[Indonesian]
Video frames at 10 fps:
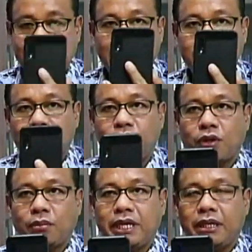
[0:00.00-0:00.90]
Jadi langsung
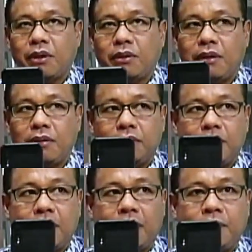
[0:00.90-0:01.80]
foto begini
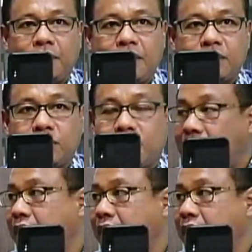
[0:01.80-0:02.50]
bahwa eh, memang sudah